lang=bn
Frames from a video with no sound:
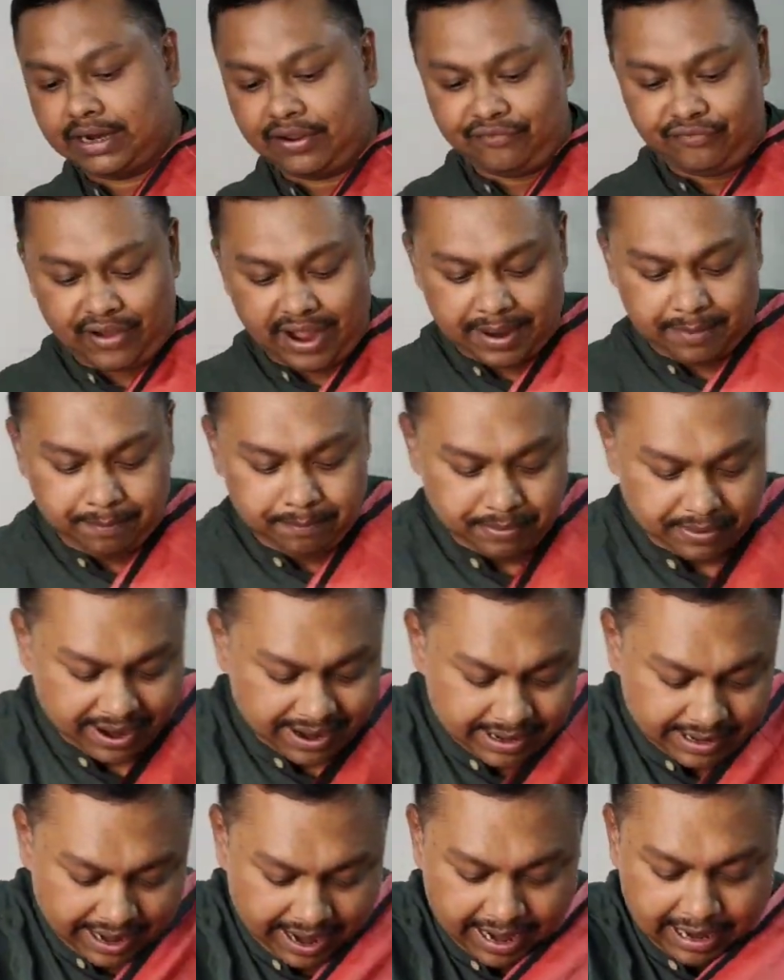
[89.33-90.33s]
একটা
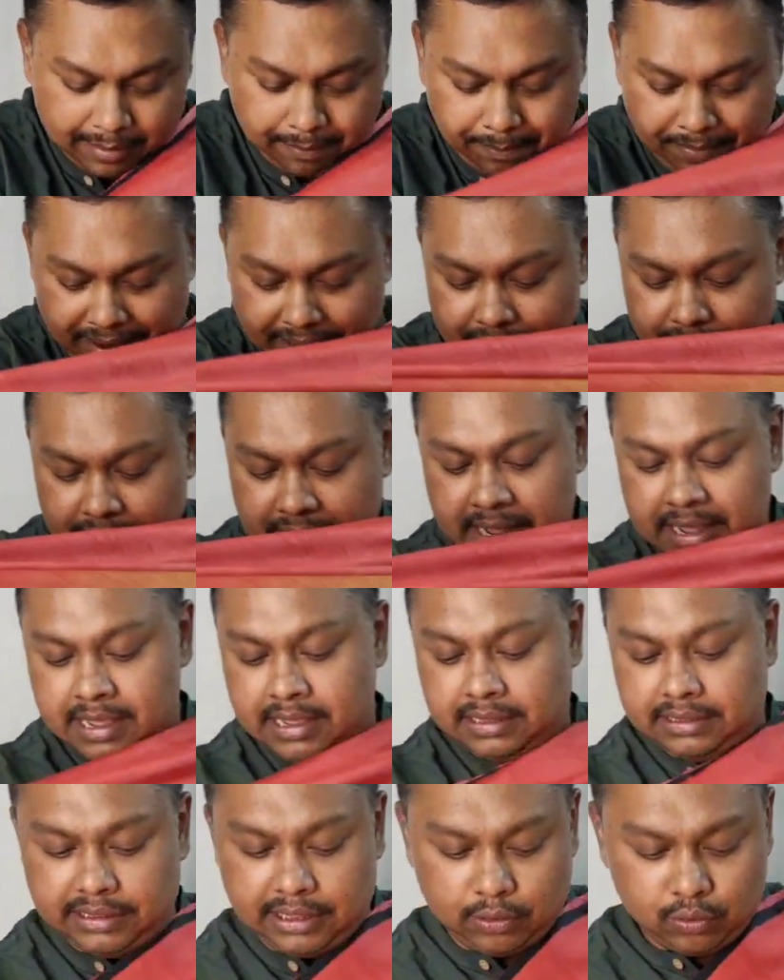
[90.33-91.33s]
ভাইব্রেন্ট হ্যান্ড পেন্ট
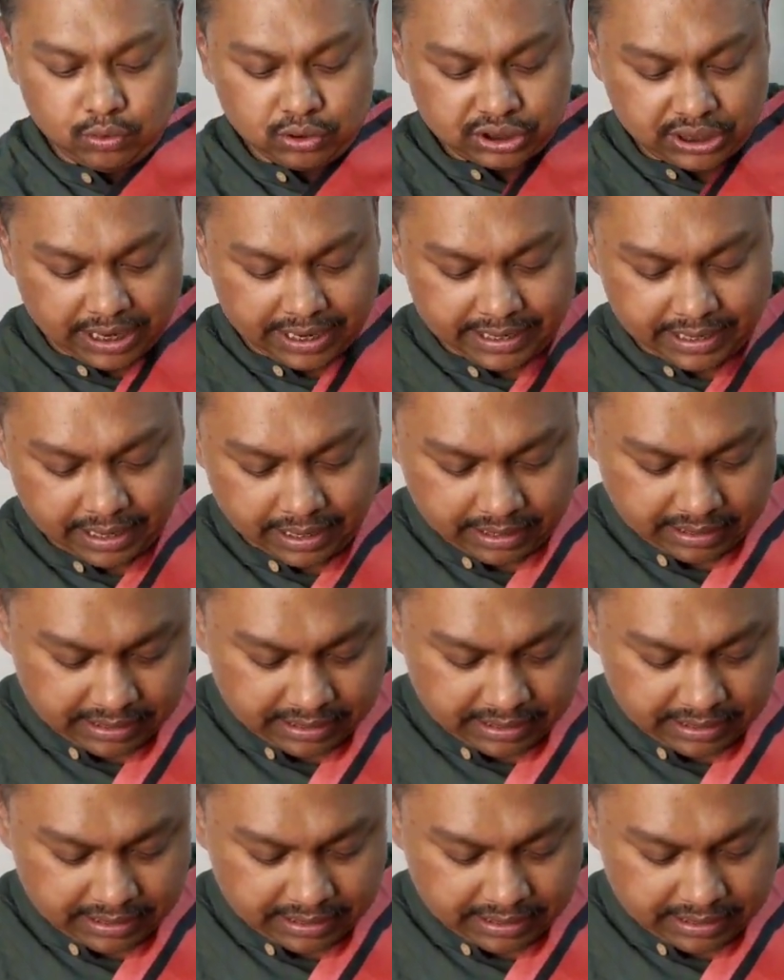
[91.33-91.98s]
দেখুন শাড়িটা